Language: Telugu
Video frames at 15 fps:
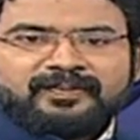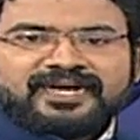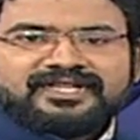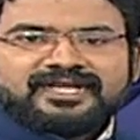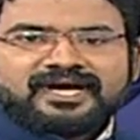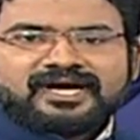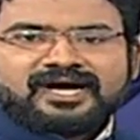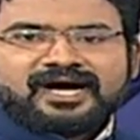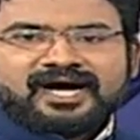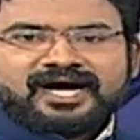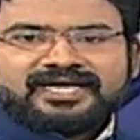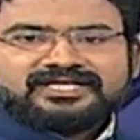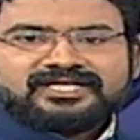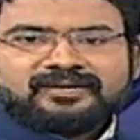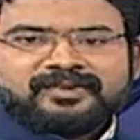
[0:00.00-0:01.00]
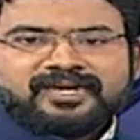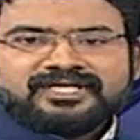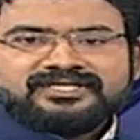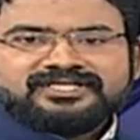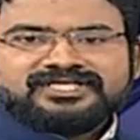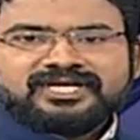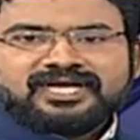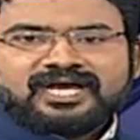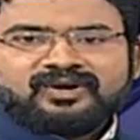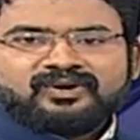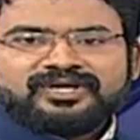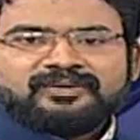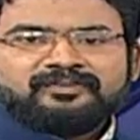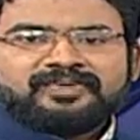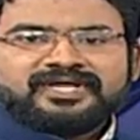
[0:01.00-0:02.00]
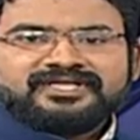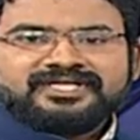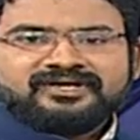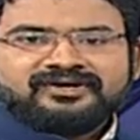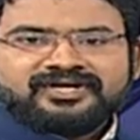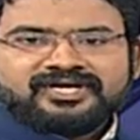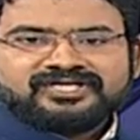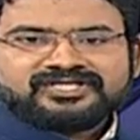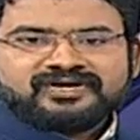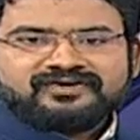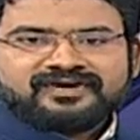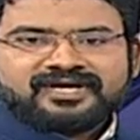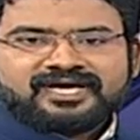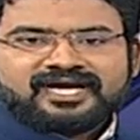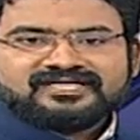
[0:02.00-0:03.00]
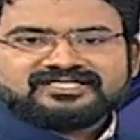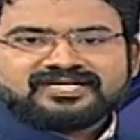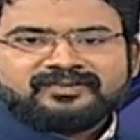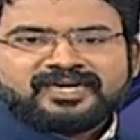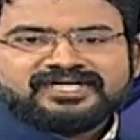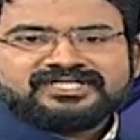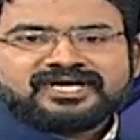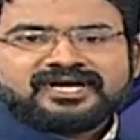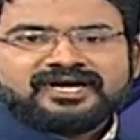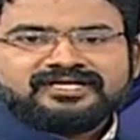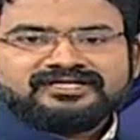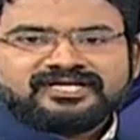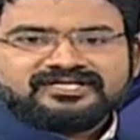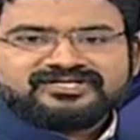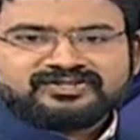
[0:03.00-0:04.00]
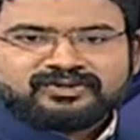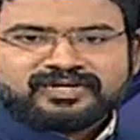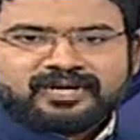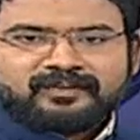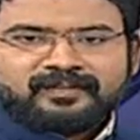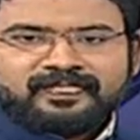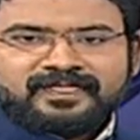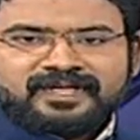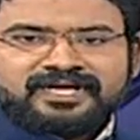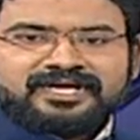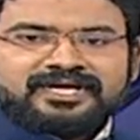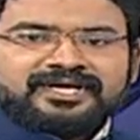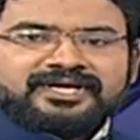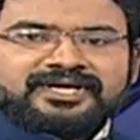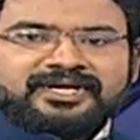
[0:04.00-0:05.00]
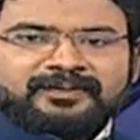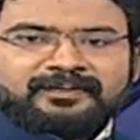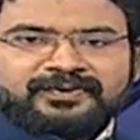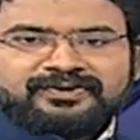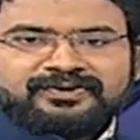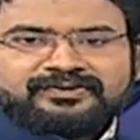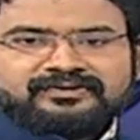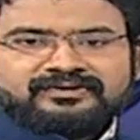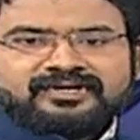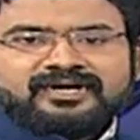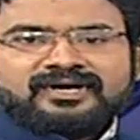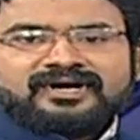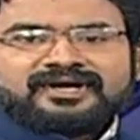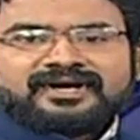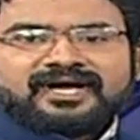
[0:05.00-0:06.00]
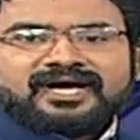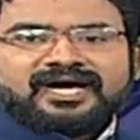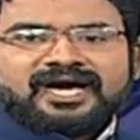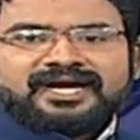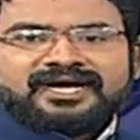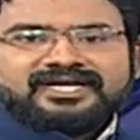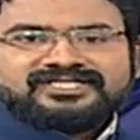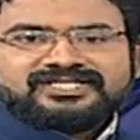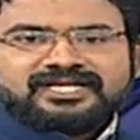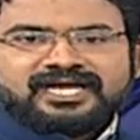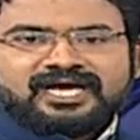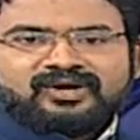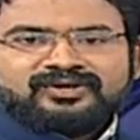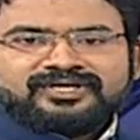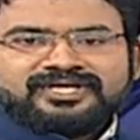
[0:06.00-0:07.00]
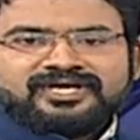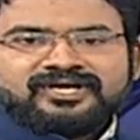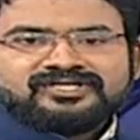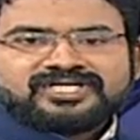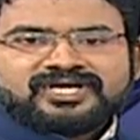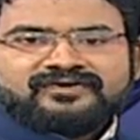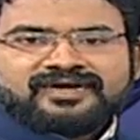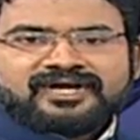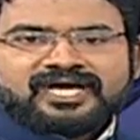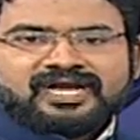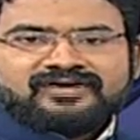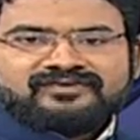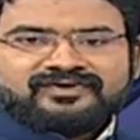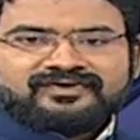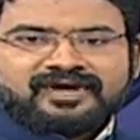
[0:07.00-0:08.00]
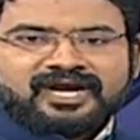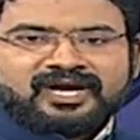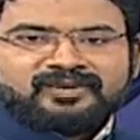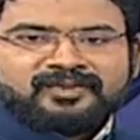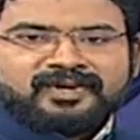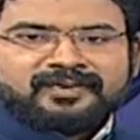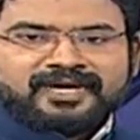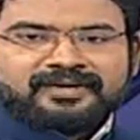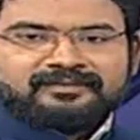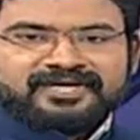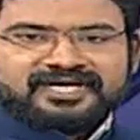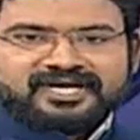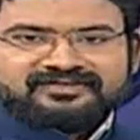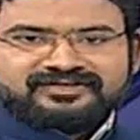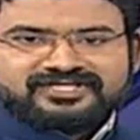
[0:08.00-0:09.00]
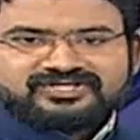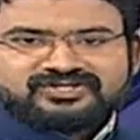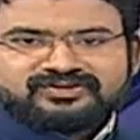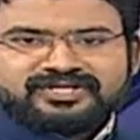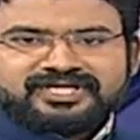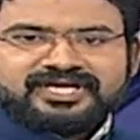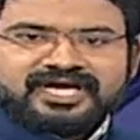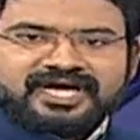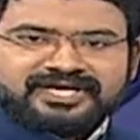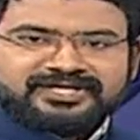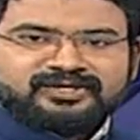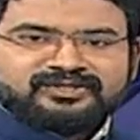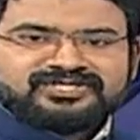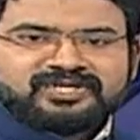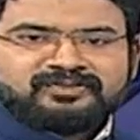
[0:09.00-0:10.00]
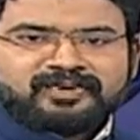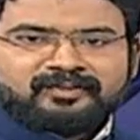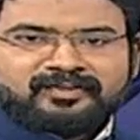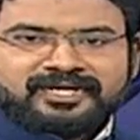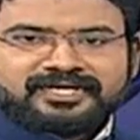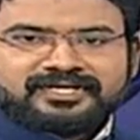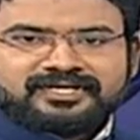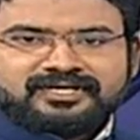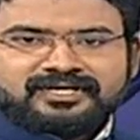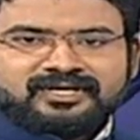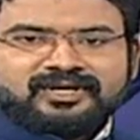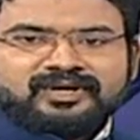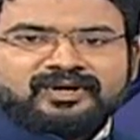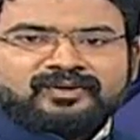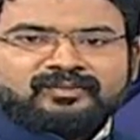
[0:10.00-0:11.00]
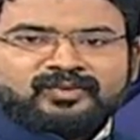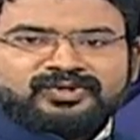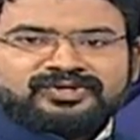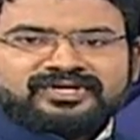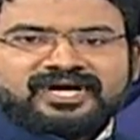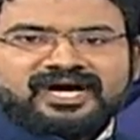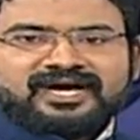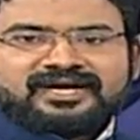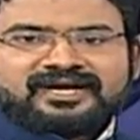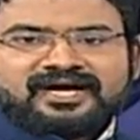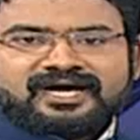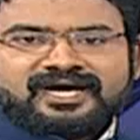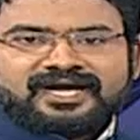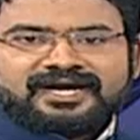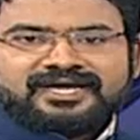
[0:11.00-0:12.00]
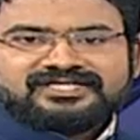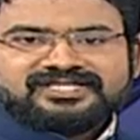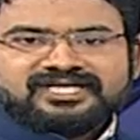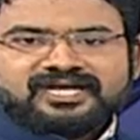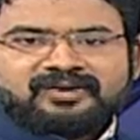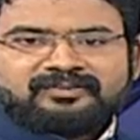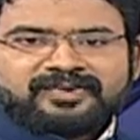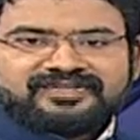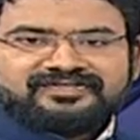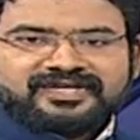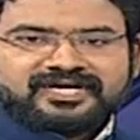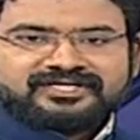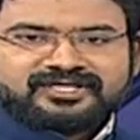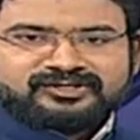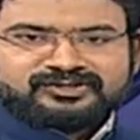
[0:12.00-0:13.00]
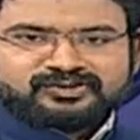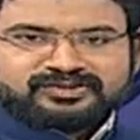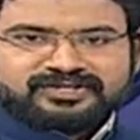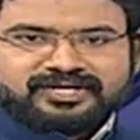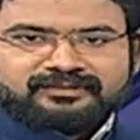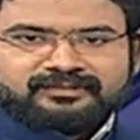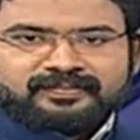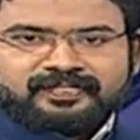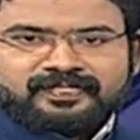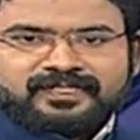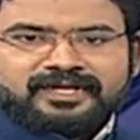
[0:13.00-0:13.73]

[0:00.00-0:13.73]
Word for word: ఇప్పటిదాకా హైదరాబాద్ జిల్లాలోని పదిహేను నియోజకవర్గాల సమాచారాన్ని తెలుసుకున్నాం ఇప్పుడు రంగారెడ్డి జిల్లాలోని నియోజకవర్గాల వివరాలను మీకు అందిస్తుంది ఎట్ న్యూస్ రిపబ్లిక్ ముందుగా రంగారెడ్డి జిల్లా ప్రత్యేకతలు చూద్దాం